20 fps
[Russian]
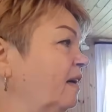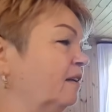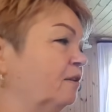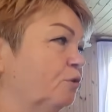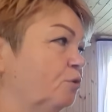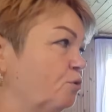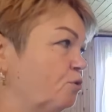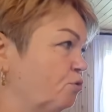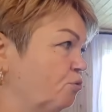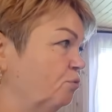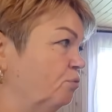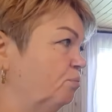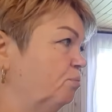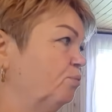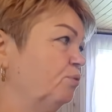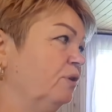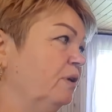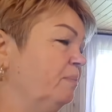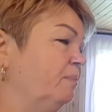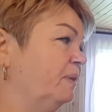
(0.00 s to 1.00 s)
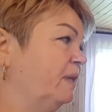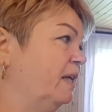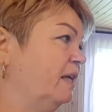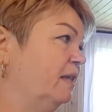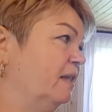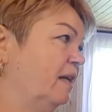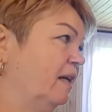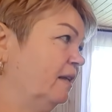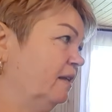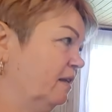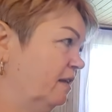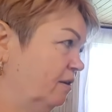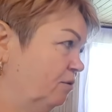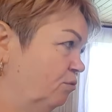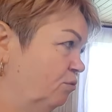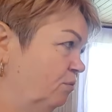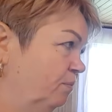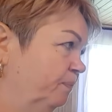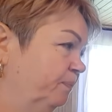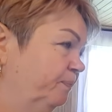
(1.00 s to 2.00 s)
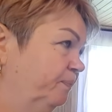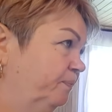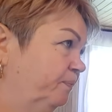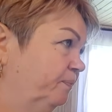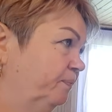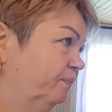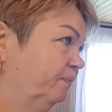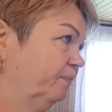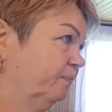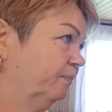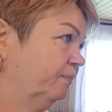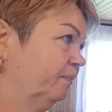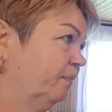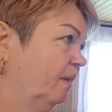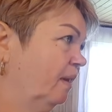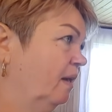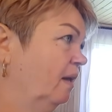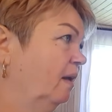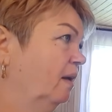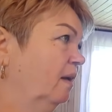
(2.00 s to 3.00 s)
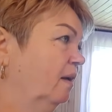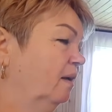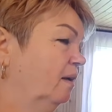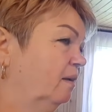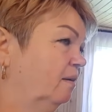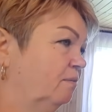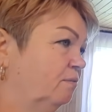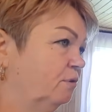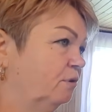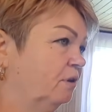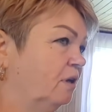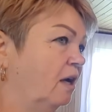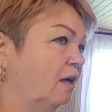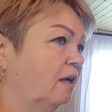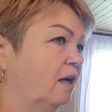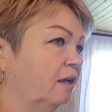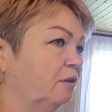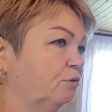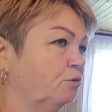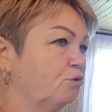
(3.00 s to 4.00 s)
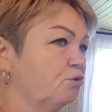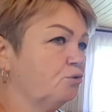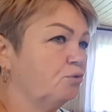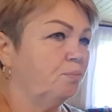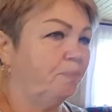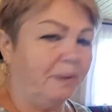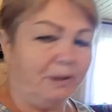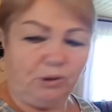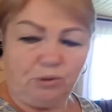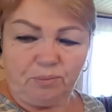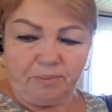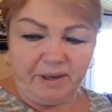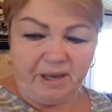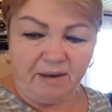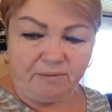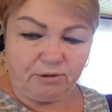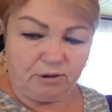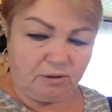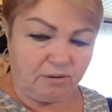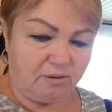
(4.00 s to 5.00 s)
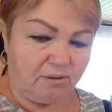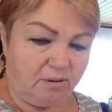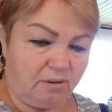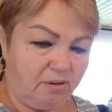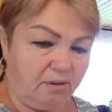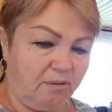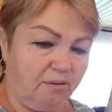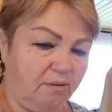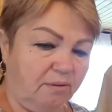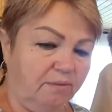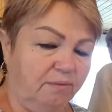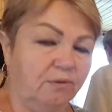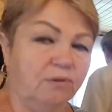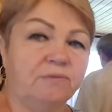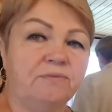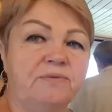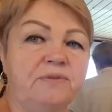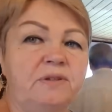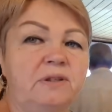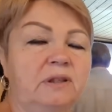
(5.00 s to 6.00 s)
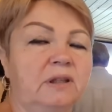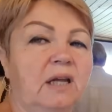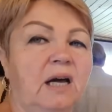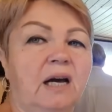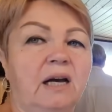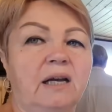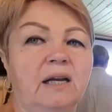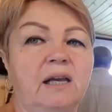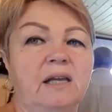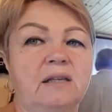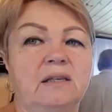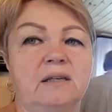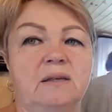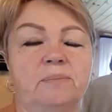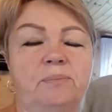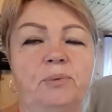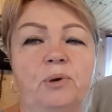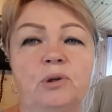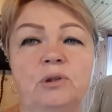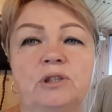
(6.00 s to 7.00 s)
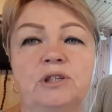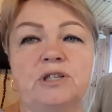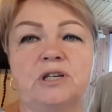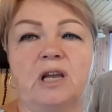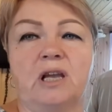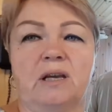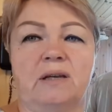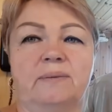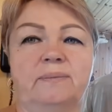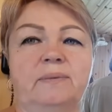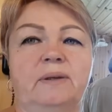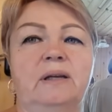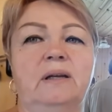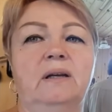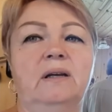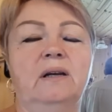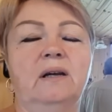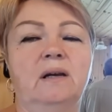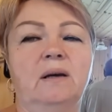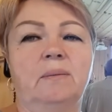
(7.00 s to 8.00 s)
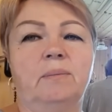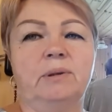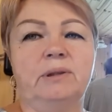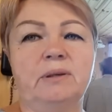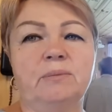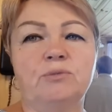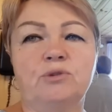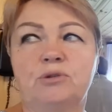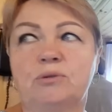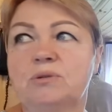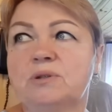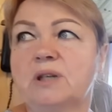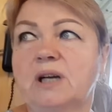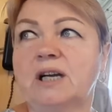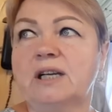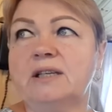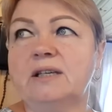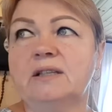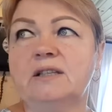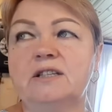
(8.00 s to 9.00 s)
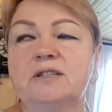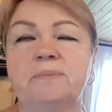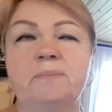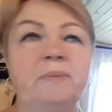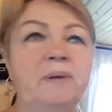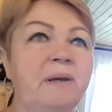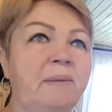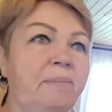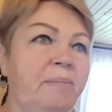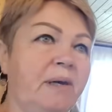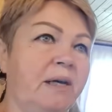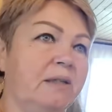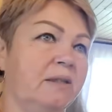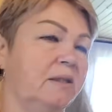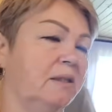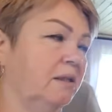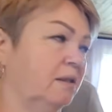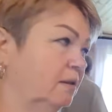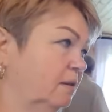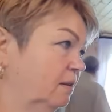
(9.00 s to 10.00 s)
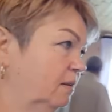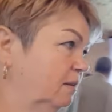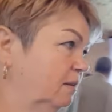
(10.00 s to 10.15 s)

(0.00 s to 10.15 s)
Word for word: картошку, будем доедать рагу. Хорошо. Вот, а картошку потом ладно, я вон, ладно, ладно. вон взяла эти бедрышки, потому что захотелось мне мяса.